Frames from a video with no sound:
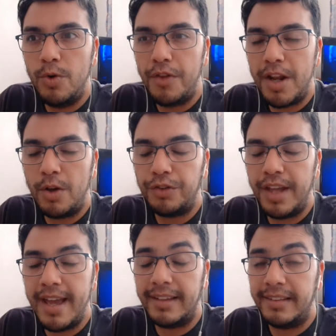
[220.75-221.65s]
uno de
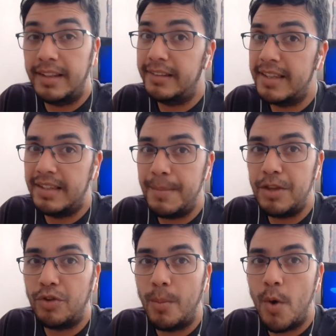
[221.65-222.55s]
los ex
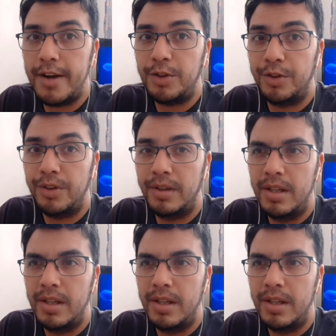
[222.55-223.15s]
Sentimiento Muerto.